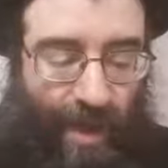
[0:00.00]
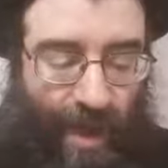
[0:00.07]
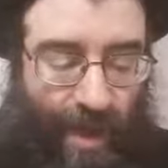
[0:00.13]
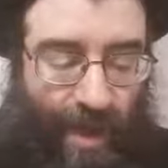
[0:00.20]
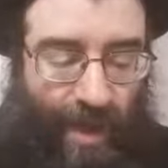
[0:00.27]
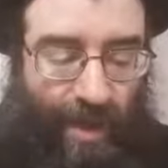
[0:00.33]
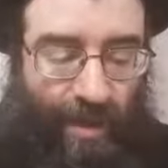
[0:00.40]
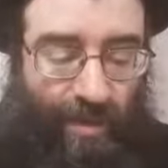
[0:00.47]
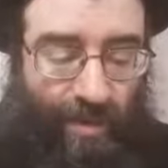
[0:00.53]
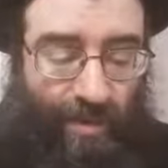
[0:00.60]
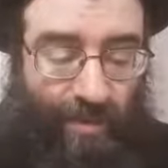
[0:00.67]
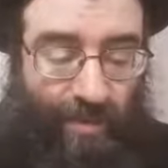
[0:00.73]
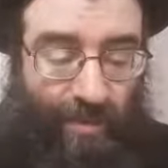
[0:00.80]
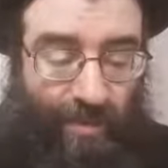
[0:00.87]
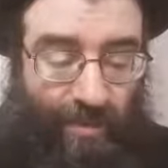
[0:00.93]
А
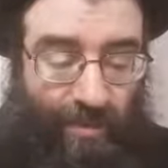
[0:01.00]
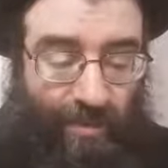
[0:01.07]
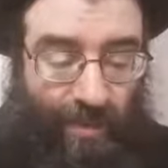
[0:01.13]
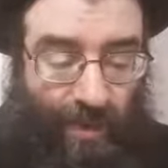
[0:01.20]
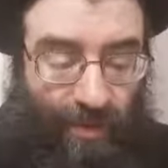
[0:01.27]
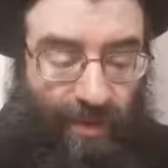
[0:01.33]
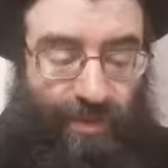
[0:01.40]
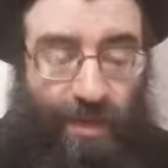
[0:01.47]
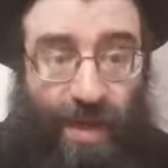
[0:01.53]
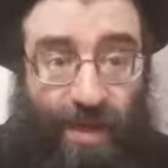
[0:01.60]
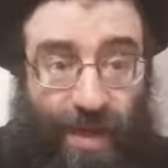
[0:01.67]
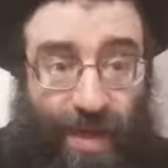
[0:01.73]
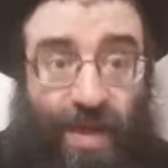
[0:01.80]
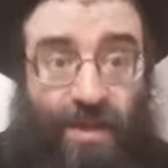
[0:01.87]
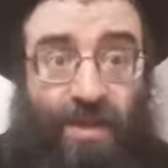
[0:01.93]
во второй день
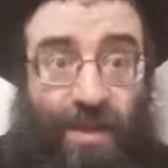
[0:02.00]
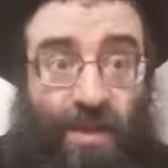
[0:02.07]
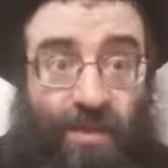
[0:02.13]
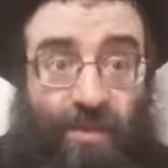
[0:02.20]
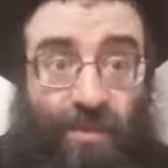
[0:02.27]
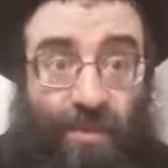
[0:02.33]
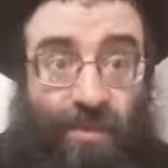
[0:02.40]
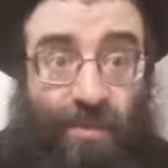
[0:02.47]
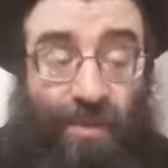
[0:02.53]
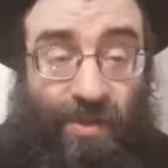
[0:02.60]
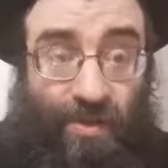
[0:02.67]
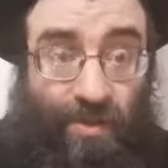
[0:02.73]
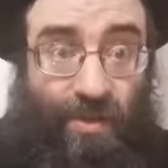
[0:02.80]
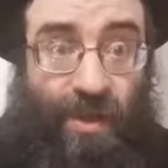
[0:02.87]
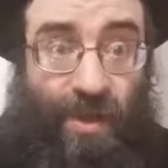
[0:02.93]
Акейда, чтобы
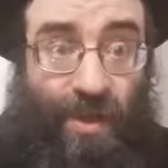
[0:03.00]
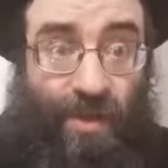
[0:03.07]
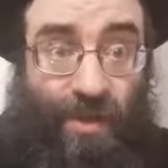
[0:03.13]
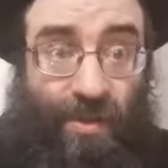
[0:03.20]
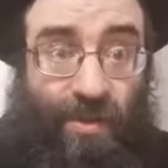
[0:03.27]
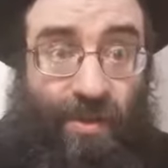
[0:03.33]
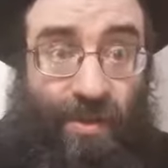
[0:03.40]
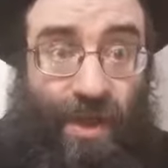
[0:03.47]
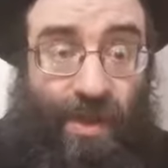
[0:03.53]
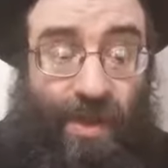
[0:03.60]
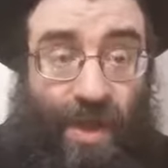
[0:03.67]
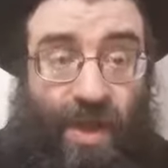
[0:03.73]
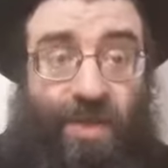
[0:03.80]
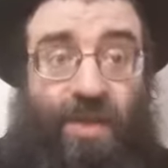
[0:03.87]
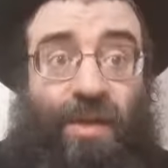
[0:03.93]
заслуги
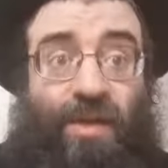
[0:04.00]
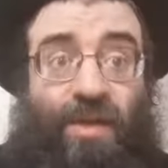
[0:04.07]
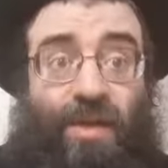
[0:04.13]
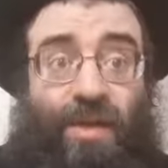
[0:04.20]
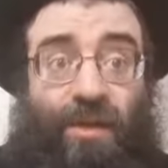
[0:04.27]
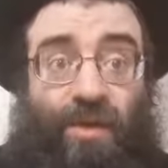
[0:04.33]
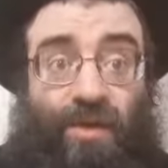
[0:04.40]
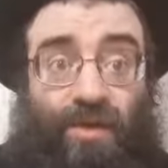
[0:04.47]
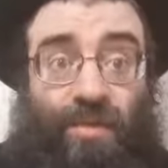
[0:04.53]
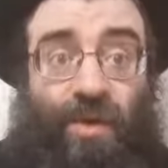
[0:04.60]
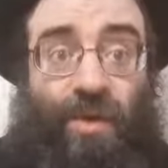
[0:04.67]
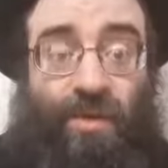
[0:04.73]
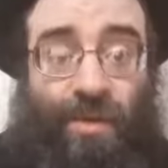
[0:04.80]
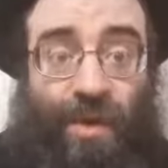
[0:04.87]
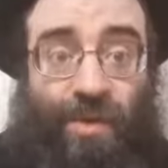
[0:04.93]
Акейды
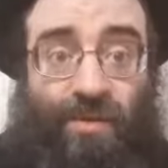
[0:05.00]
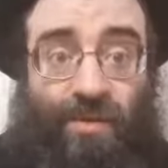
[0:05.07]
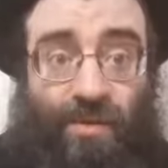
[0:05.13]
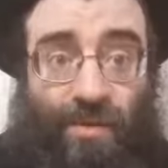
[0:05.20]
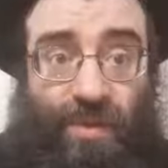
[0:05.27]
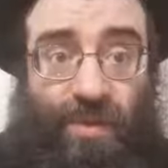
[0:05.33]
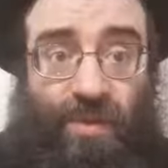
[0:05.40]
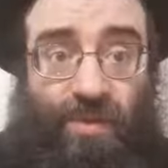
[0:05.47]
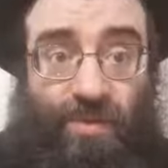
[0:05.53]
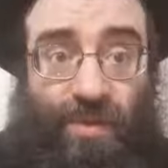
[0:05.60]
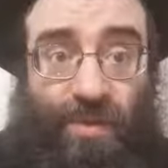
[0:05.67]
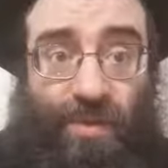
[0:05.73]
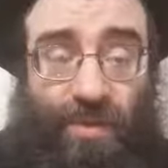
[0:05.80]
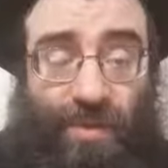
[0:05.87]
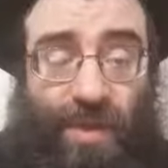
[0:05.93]
были у нас в этот
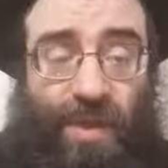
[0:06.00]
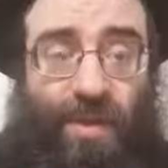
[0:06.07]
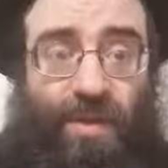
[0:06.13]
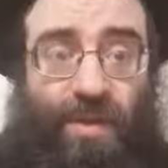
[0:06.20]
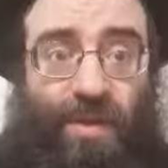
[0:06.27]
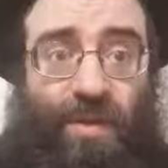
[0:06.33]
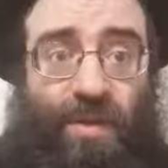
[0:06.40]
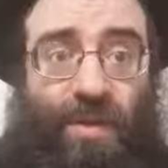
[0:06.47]
святой день.